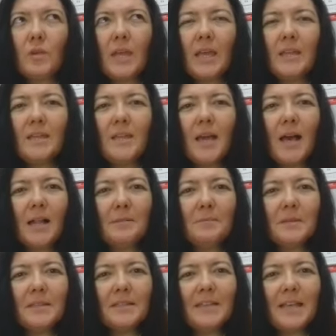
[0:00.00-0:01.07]
böyle hediye
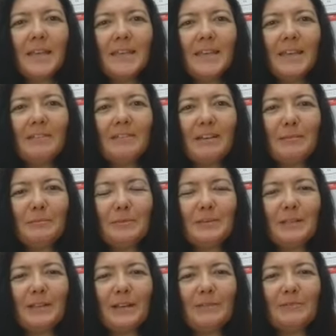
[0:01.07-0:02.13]
alma ya da hediye
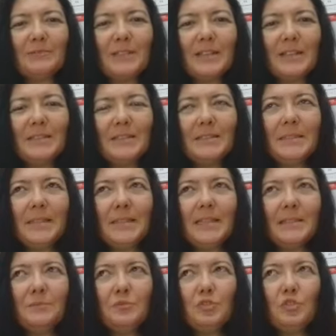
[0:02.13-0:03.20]
verme taraftarı
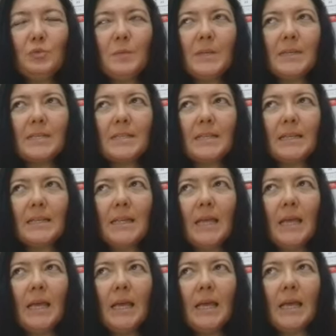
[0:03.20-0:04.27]
değilim. Çünkü bazen
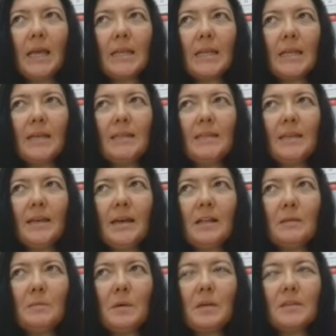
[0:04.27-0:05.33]
yani hediye
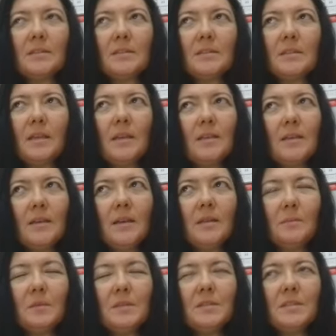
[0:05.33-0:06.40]
almak hediye
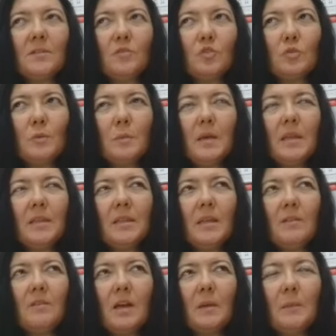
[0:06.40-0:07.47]
almayı seviyorum ama
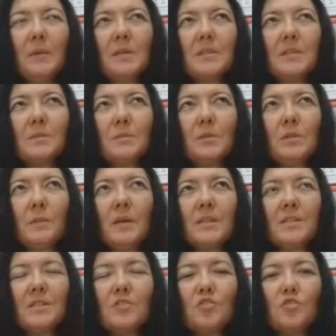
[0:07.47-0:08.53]
hediye verme kısmında
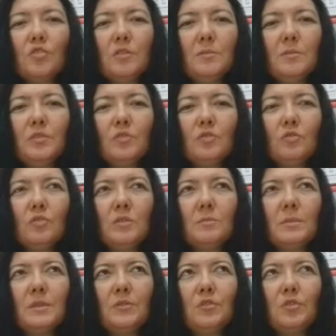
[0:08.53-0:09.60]
bazen şöyle bir şey
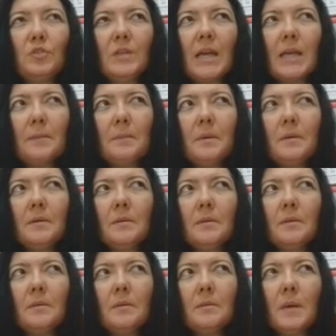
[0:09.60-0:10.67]
olabiliyor. Yani
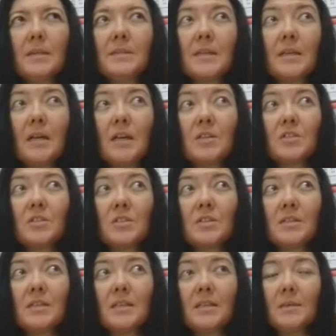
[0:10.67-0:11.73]
e, bazen
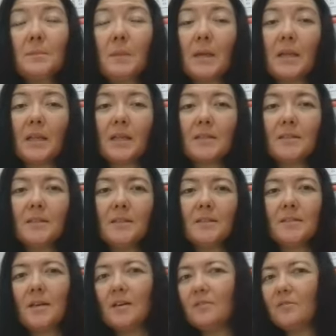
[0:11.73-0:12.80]
karşınızdakinin
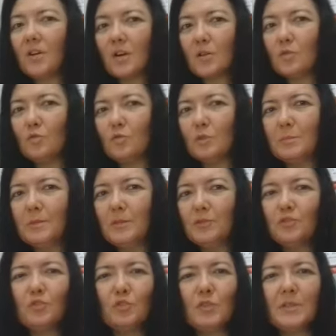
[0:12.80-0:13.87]
beklentileri daha farklı
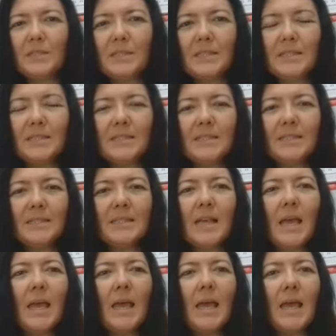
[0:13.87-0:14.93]
olabiliyor. Dolayısıyla siz
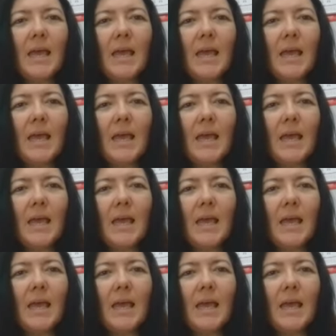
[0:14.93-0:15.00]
